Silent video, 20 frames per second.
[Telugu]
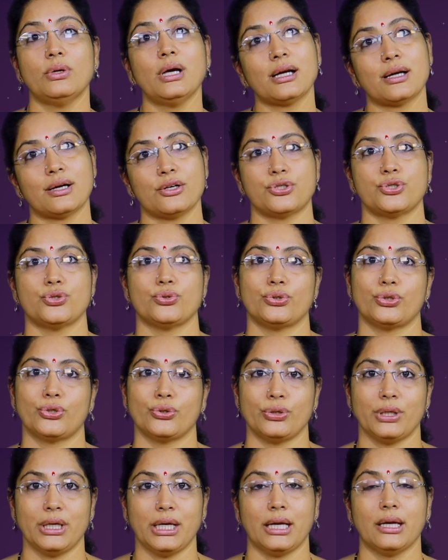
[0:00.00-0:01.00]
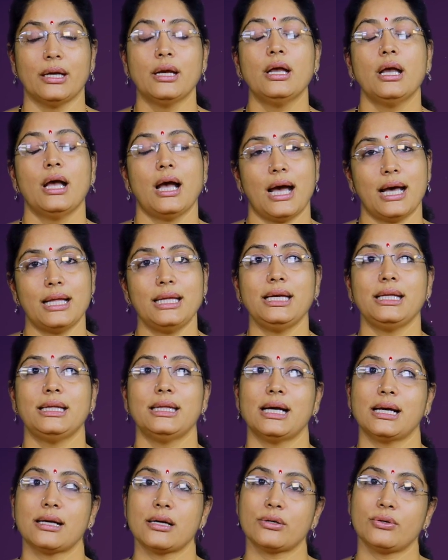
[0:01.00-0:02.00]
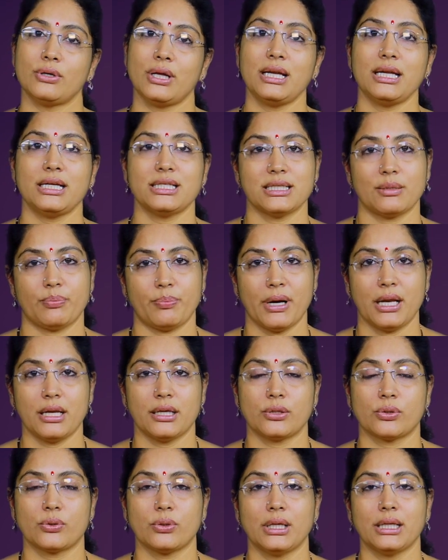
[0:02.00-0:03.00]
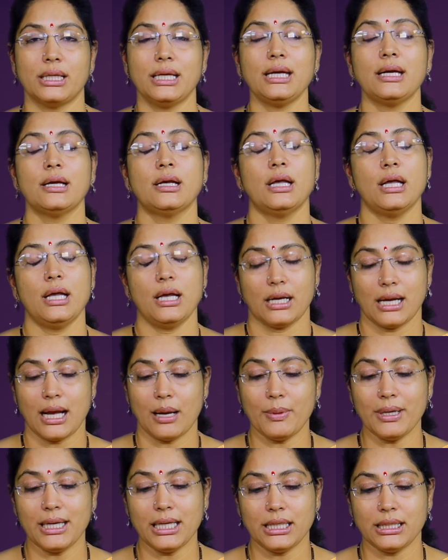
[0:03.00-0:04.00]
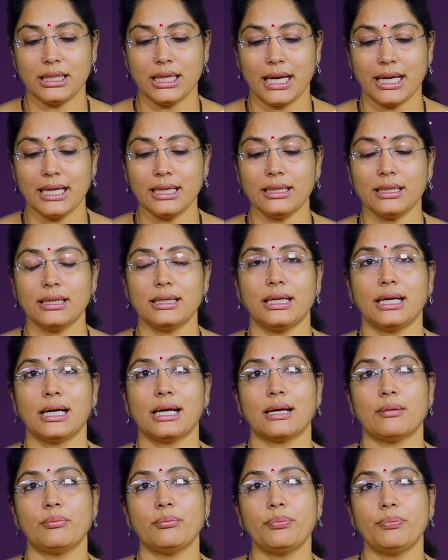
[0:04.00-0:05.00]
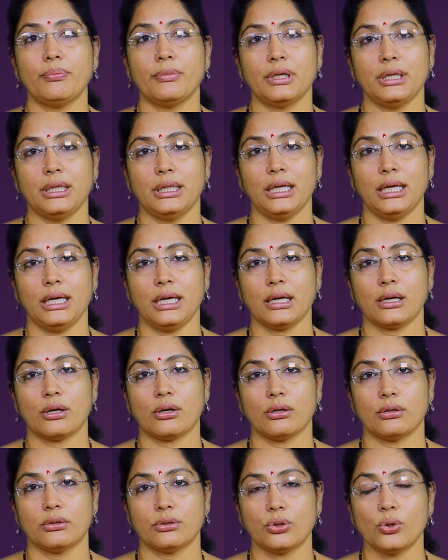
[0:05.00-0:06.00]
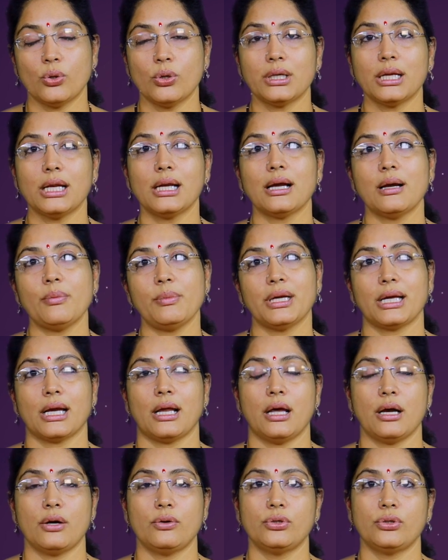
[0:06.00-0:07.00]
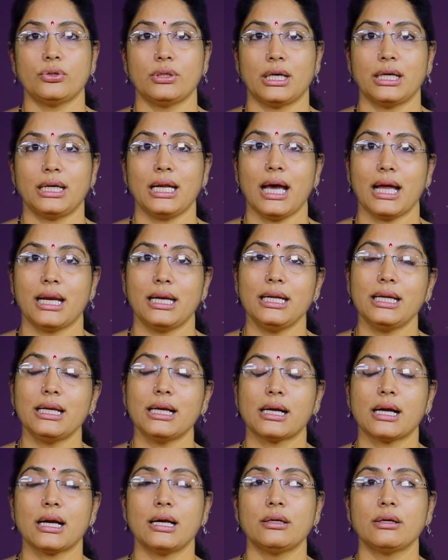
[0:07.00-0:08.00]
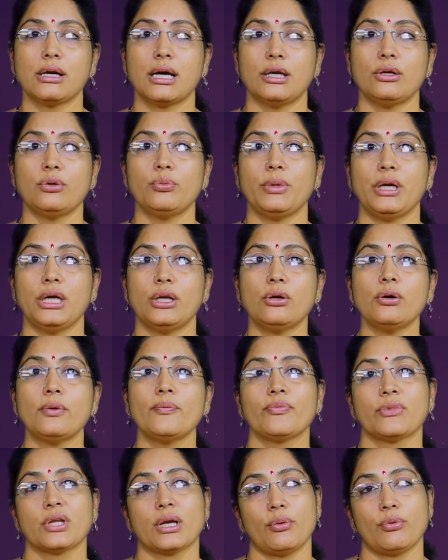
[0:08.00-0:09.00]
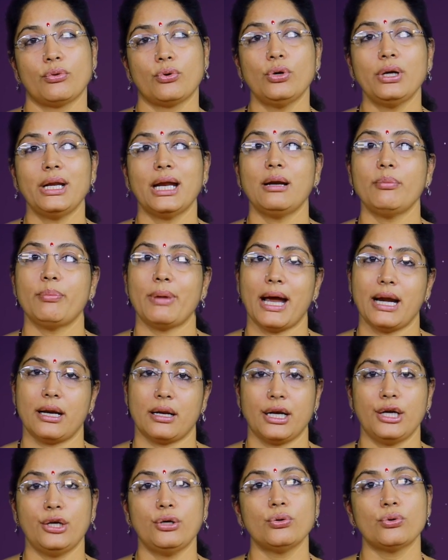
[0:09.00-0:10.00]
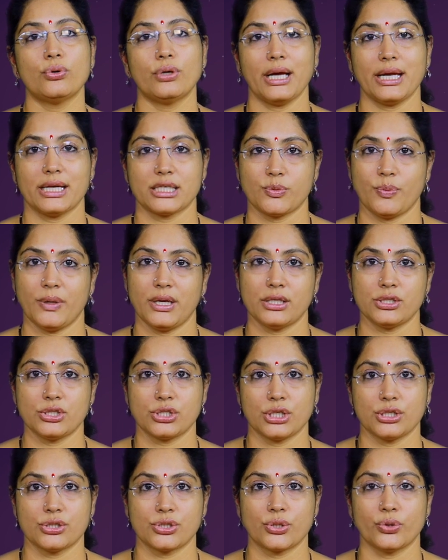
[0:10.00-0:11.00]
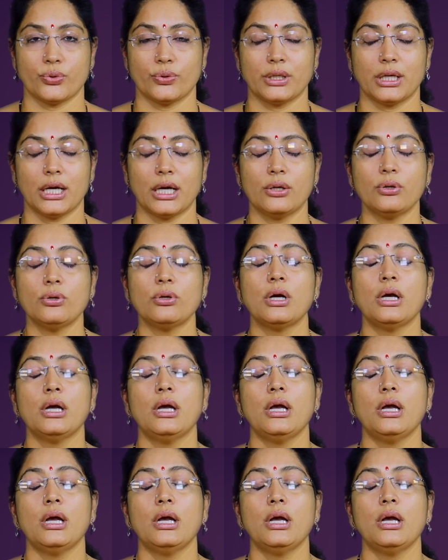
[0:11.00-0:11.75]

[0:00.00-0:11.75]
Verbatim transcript: కూడా ఖర్చు ఉంటుంది అది ఇందాక కూడా నేను చెప్పాలనుకున్నది కాబట్టి ఇది ఏంటంటే కం ఇది టోటల్గా మీకు ఎలా ఉంటుందంటే అన్ని రకాలుగాను మీరు గుడ్ అండ్ బ్యాడ్ రెండు కూడా ఎక్స్పీరియన్స్ చేస్తూ ఉంటారు